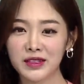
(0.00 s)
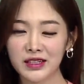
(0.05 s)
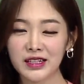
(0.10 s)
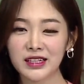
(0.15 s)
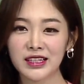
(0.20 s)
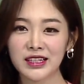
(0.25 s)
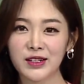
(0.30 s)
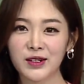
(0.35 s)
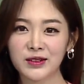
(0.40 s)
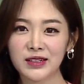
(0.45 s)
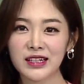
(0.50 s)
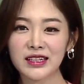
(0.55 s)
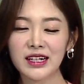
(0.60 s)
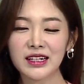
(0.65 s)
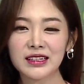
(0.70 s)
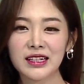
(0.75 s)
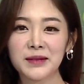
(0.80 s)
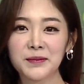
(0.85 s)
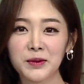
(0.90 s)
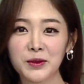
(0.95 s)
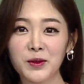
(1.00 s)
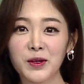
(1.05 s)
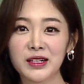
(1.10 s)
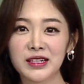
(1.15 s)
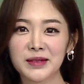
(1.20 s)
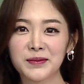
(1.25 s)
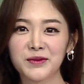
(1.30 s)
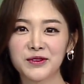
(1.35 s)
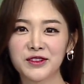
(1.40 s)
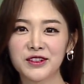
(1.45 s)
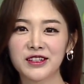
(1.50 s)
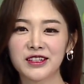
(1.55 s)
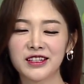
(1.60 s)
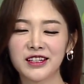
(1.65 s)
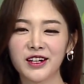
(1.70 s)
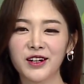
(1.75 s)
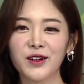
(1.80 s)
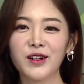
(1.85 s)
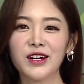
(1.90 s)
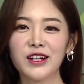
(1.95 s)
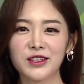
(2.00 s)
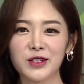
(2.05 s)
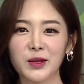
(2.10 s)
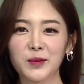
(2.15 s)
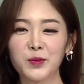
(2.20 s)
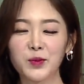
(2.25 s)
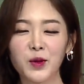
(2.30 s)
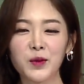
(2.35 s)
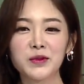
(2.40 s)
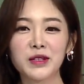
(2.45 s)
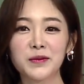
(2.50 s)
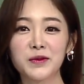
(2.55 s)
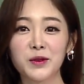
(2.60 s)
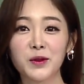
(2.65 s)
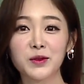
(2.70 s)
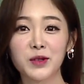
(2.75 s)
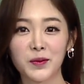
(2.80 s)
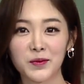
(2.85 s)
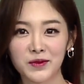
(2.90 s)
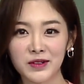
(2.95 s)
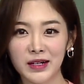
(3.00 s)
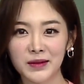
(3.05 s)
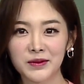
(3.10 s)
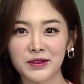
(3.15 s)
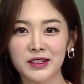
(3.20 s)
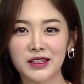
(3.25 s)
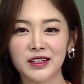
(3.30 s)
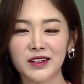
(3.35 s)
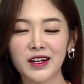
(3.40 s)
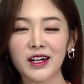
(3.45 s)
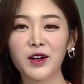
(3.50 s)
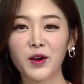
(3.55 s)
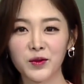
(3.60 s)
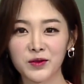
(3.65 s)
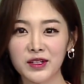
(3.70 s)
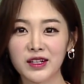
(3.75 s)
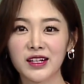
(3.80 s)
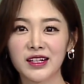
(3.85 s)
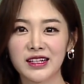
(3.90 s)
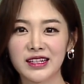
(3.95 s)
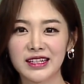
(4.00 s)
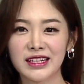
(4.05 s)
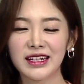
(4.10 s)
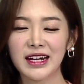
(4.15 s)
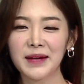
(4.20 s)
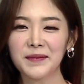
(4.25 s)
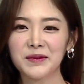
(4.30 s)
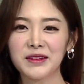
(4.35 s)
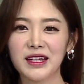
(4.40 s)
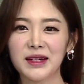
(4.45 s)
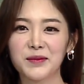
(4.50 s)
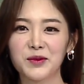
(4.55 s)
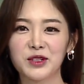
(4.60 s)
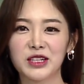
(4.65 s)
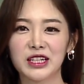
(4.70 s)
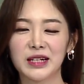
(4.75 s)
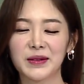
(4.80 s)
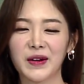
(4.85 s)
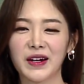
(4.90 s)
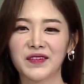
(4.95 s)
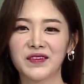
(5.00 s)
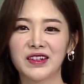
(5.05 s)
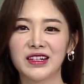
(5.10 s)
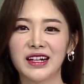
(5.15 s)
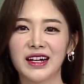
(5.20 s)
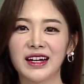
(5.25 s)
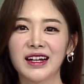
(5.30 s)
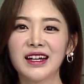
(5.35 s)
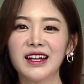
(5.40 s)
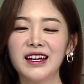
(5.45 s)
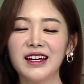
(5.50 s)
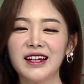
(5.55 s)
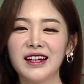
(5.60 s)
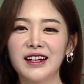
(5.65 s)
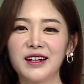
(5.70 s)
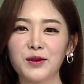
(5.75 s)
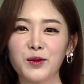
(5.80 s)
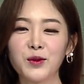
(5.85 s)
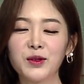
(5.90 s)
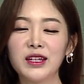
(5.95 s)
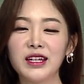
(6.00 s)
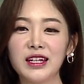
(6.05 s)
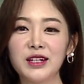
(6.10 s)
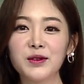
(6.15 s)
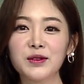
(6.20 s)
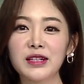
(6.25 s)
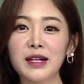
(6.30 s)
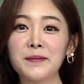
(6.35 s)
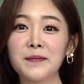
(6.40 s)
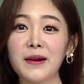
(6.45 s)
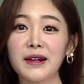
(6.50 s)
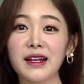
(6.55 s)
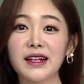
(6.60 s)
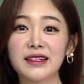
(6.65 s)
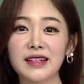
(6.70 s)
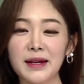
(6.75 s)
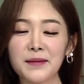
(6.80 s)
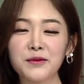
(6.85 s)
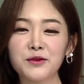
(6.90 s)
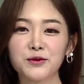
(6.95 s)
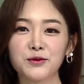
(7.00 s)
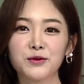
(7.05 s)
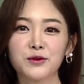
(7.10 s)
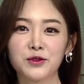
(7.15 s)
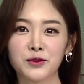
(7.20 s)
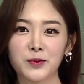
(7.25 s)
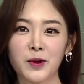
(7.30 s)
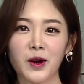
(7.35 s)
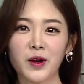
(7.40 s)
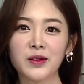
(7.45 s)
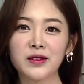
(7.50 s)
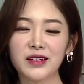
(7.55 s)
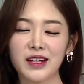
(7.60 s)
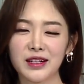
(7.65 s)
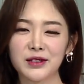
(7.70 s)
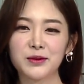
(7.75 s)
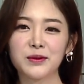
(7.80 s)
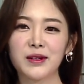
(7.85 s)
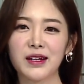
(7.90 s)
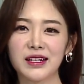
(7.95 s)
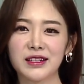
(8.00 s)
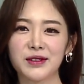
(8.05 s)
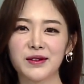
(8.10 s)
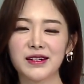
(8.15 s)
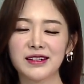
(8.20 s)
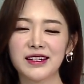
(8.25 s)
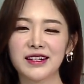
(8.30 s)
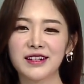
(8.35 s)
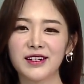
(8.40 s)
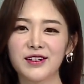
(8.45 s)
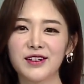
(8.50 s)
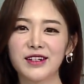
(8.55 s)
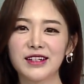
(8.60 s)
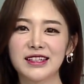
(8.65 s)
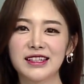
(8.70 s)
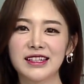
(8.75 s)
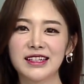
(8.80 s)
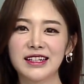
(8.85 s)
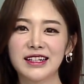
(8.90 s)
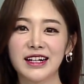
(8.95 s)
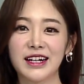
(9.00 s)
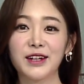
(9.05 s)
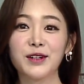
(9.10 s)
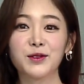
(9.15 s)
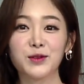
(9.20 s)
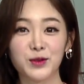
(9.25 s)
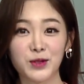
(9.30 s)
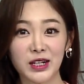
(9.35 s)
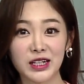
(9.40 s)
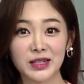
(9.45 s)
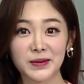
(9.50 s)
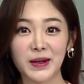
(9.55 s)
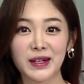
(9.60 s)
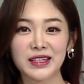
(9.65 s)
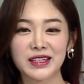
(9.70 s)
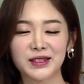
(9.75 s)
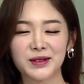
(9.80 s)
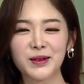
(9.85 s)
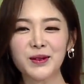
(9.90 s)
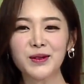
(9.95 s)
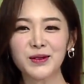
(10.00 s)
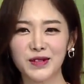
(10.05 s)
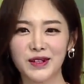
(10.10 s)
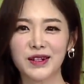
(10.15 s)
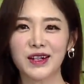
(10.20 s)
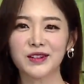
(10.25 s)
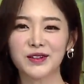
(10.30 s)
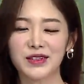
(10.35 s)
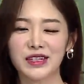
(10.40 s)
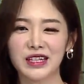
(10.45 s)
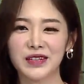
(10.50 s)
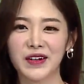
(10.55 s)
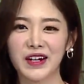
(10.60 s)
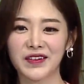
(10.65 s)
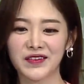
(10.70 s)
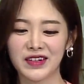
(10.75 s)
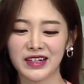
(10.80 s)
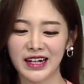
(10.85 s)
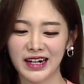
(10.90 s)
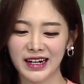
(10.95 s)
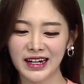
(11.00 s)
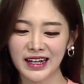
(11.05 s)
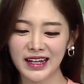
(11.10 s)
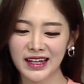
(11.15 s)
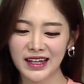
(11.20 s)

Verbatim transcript: 있으시거나 상담 필요하신 분들은요, 저희 보험 참여고 전문가분들과 언제든지 함께 해 보시기 바랍니다. 02-2638-3999번 계속해서 활짝 열려 있으니까요. 주저하지 마시고 전화 주시기 바랍니다.